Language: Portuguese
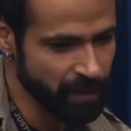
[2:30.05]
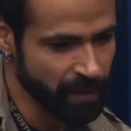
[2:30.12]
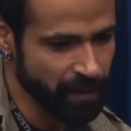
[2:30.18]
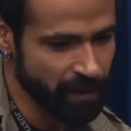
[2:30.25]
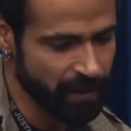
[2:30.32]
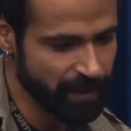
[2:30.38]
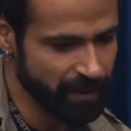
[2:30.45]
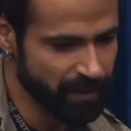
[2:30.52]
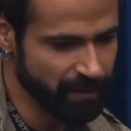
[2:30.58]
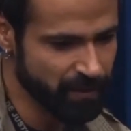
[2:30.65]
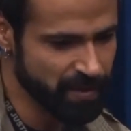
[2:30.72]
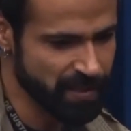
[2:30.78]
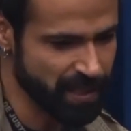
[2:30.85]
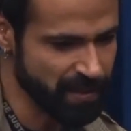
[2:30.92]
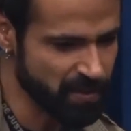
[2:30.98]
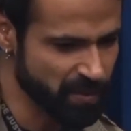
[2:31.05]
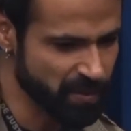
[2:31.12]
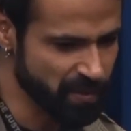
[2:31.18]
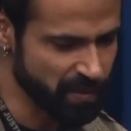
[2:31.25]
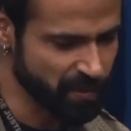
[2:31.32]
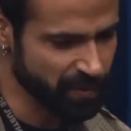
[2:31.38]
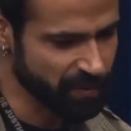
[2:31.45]
Uh, os casos
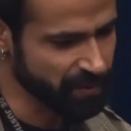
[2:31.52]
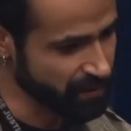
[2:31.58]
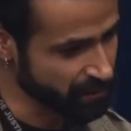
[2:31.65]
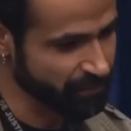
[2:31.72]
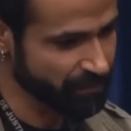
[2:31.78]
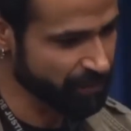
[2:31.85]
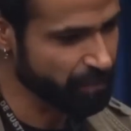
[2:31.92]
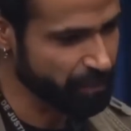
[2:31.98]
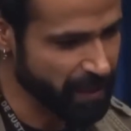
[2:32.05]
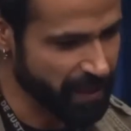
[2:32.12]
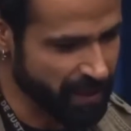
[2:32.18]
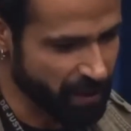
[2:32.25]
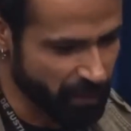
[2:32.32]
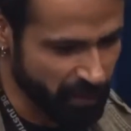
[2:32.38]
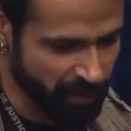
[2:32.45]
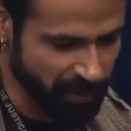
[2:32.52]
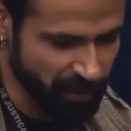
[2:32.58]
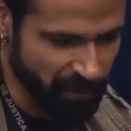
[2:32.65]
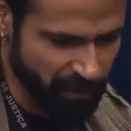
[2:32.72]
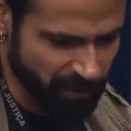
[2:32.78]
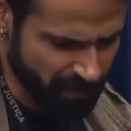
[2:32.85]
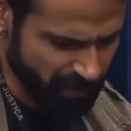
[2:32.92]
do. Pegar um pouquinho
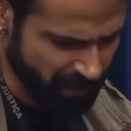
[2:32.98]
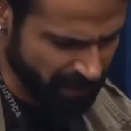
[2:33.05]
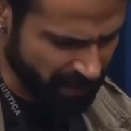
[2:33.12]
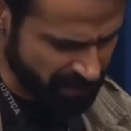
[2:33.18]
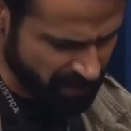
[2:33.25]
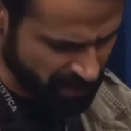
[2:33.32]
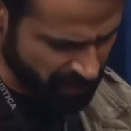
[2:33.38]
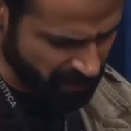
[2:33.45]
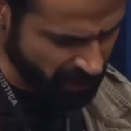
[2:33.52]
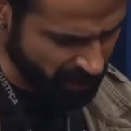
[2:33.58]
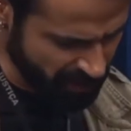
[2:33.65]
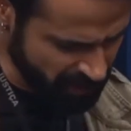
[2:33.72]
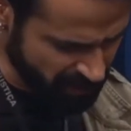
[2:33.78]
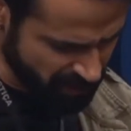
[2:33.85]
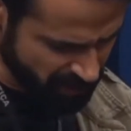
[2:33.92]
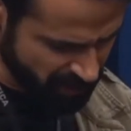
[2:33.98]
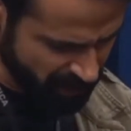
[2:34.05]
do caso de idosos.